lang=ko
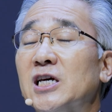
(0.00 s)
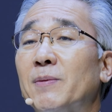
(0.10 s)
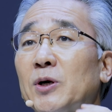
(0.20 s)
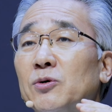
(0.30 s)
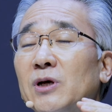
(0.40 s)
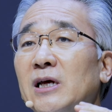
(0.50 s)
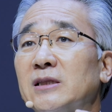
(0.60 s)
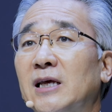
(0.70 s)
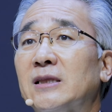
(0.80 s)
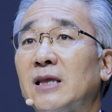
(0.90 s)
이게 바로
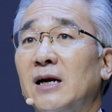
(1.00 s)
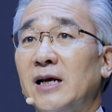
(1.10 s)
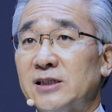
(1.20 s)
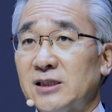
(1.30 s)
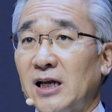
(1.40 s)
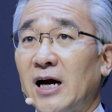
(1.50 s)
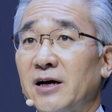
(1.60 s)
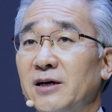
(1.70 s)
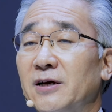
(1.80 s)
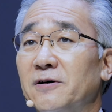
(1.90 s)

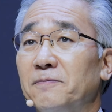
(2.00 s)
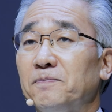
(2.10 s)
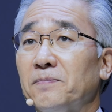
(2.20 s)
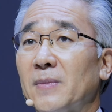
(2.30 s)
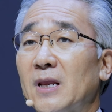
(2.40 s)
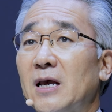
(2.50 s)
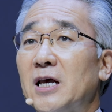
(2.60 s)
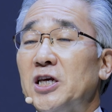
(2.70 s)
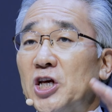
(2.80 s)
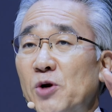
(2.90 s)
테텔레스타예요.
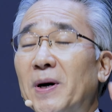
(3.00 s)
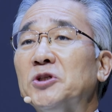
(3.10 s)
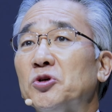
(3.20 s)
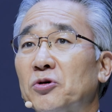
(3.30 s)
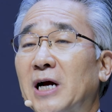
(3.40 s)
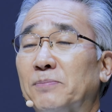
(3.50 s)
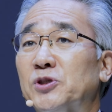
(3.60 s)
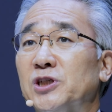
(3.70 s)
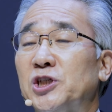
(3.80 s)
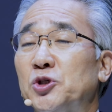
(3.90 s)
일방적으로
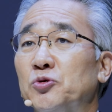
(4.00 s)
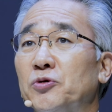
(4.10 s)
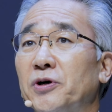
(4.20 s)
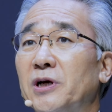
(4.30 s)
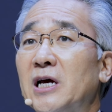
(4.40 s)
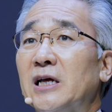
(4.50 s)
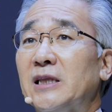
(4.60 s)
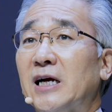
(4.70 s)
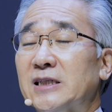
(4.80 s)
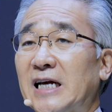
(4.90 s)
값을 치른 거예요.
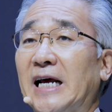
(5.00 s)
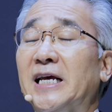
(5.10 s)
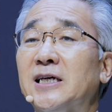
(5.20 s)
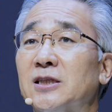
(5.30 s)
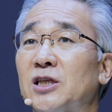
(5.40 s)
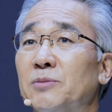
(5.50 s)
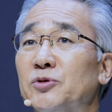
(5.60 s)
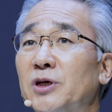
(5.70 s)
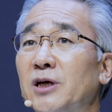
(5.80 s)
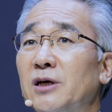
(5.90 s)
내가 잘했기
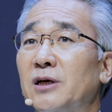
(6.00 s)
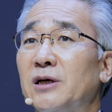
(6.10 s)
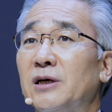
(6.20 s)
때문에